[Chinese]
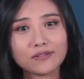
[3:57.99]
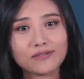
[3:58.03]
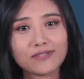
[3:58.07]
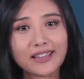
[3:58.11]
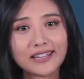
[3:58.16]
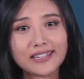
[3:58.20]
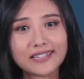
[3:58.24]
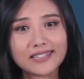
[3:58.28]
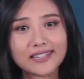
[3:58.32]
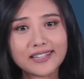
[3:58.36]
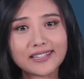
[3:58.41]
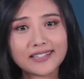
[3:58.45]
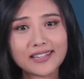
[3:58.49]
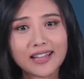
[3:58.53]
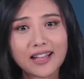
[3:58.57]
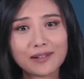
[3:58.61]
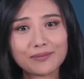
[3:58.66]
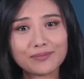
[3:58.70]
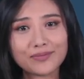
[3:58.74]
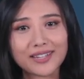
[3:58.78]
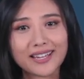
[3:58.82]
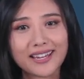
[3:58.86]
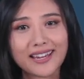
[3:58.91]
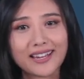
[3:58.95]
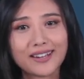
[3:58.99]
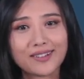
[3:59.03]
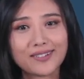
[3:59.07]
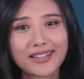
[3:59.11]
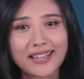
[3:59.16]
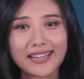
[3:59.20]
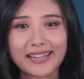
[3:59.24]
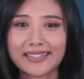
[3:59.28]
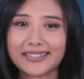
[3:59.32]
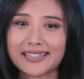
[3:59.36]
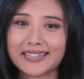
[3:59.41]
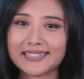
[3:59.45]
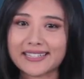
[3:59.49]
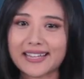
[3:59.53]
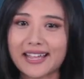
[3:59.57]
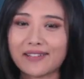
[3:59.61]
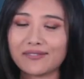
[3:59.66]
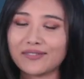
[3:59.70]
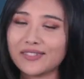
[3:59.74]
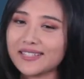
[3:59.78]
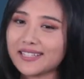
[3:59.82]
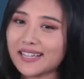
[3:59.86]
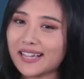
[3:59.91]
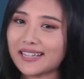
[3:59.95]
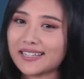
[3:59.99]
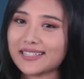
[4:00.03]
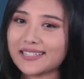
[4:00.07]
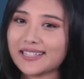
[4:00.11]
翻译现象？可以留言给大家分享一